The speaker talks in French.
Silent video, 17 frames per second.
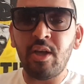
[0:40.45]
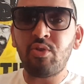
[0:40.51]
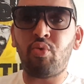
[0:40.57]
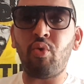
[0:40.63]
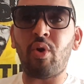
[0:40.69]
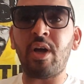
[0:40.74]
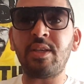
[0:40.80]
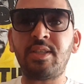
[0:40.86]

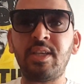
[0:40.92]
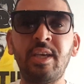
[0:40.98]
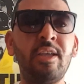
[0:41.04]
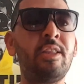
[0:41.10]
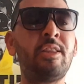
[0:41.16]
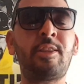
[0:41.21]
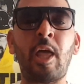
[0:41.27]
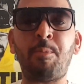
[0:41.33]
Tout rasé,
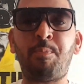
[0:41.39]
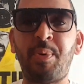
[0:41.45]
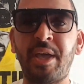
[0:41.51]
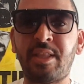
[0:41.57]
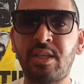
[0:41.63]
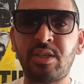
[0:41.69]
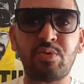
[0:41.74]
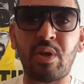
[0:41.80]
une
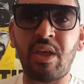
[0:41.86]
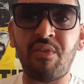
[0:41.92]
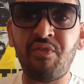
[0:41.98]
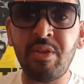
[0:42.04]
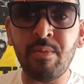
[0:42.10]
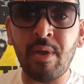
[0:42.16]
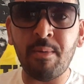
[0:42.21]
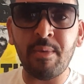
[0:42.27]
tapette sur la
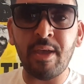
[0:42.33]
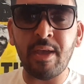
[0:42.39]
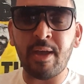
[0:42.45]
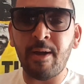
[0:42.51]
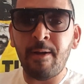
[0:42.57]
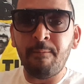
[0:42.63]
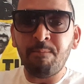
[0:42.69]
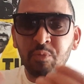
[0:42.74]
vie de ma
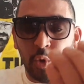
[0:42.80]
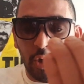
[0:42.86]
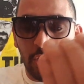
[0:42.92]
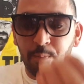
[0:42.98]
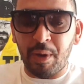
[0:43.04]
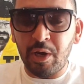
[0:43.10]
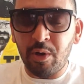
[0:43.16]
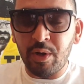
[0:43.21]
mère. Oh, le
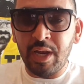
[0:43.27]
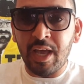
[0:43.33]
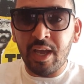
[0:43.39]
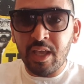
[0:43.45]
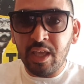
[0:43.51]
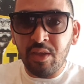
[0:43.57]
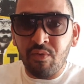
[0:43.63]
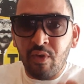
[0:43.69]
ballon il
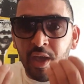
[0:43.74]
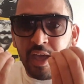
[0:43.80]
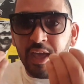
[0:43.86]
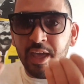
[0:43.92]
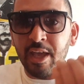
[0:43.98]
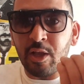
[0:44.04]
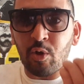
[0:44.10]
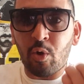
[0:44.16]
arrive,
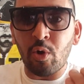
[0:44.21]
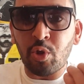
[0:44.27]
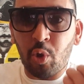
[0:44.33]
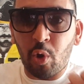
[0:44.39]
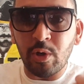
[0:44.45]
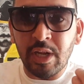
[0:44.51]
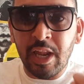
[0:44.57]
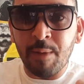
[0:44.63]
un
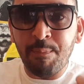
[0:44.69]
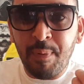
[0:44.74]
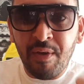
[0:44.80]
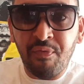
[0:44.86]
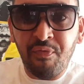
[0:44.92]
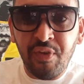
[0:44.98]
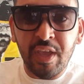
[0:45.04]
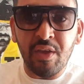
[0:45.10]
contrôle il n'a pas
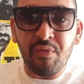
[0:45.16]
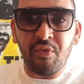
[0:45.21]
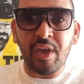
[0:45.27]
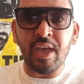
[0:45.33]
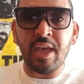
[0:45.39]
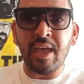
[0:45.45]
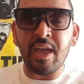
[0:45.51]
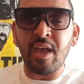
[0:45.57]
fait
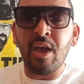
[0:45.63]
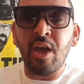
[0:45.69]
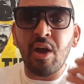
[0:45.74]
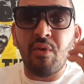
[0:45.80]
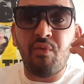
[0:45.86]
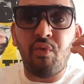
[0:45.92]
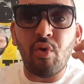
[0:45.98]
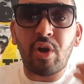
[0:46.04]
frère
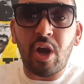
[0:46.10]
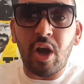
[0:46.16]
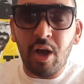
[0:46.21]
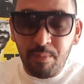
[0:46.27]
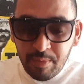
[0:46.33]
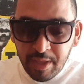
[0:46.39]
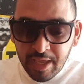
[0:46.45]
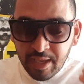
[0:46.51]
Vos
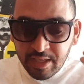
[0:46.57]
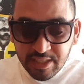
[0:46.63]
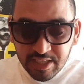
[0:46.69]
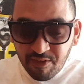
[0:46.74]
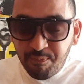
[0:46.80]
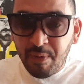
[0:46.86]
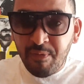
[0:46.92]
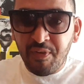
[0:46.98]
grands-mères qui
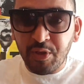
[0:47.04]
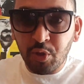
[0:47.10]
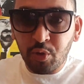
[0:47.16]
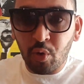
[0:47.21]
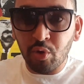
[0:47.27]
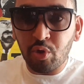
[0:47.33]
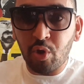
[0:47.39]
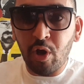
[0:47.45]
savent pas faire de
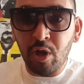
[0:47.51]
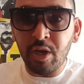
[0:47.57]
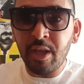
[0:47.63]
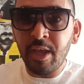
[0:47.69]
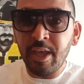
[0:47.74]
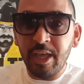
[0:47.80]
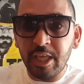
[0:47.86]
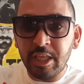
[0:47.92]
contrôle
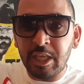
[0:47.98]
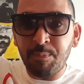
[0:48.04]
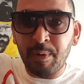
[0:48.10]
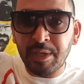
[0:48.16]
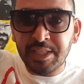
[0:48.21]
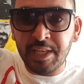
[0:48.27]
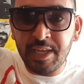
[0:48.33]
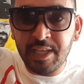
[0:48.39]
et qui
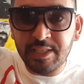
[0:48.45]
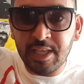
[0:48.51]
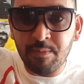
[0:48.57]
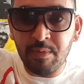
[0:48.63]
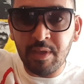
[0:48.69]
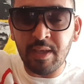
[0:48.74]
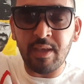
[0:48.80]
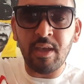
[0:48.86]
passent un
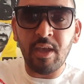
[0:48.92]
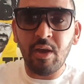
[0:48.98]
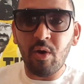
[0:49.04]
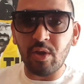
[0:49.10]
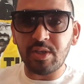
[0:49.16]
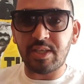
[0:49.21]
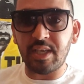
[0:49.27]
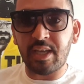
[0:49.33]
examen.
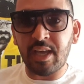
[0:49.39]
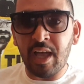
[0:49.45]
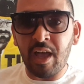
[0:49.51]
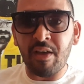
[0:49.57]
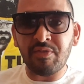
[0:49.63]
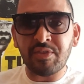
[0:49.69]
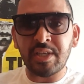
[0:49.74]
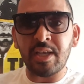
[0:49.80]
Oh c'est
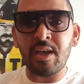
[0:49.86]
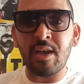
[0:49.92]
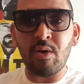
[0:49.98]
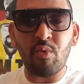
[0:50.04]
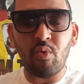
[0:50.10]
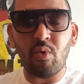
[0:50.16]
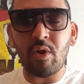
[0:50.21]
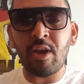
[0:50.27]
grave ça,
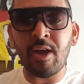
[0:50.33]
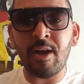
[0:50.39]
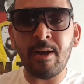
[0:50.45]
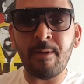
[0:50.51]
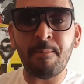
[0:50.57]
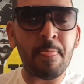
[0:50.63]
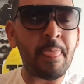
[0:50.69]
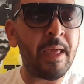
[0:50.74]

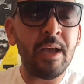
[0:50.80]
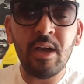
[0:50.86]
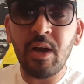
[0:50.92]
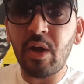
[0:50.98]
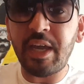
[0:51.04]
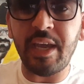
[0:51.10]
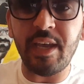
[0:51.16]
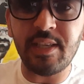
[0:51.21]
voilà
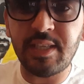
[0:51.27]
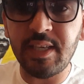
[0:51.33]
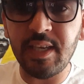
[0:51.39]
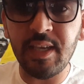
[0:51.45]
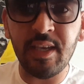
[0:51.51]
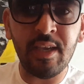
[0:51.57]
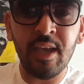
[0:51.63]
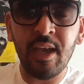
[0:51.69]

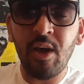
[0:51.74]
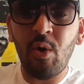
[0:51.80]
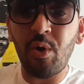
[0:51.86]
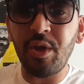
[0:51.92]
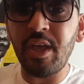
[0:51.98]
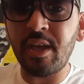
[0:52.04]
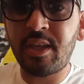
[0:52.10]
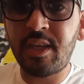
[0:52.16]
Ressé, oh
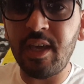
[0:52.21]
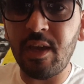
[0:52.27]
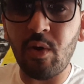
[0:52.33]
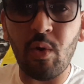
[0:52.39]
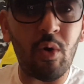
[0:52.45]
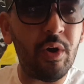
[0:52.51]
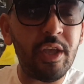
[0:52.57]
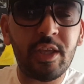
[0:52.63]
y'a qui
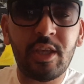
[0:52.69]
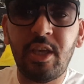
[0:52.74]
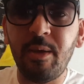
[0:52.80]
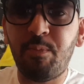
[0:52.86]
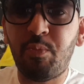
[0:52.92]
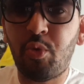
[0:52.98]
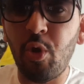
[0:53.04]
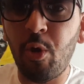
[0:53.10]
oh
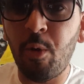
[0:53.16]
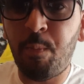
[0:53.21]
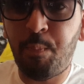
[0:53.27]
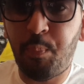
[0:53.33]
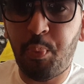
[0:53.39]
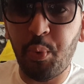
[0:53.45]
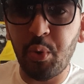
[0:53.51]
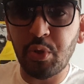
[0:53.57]
équipe de
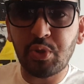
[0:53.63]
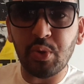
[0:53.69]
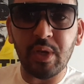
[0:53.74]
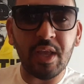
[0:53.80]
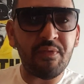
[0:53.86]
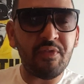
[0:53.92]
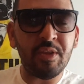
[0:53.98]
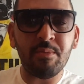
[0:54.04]
pute sur
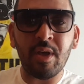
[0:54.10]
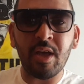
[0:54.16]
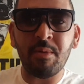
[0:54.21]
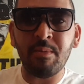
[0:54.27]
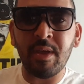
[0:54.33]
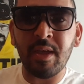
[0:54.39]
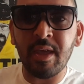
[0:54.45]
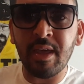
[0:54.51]
la vie de ma
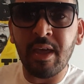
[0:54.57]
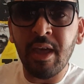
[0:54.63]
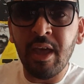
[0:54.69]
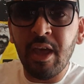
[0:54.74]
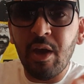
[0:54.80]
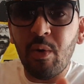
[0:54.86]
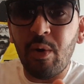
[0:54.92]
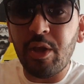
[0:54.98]
mère
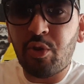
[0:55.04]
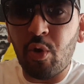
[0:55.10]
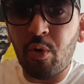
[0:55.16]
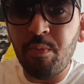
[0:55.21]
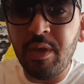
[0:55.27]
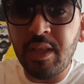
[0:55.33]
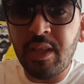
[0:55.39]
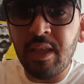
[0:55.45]
Oh, ils t'ont
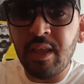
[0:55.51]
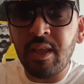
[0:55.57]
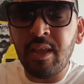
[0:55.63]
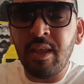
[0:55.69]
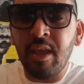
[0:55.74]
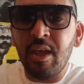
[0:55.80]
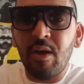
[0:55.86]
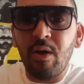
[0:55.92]
mis
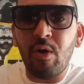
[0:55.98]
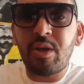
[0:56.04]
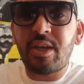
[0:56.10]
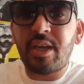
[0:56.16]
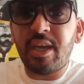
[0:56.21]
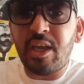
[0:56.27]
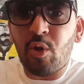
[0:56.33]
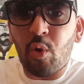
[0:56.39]
des. Oh,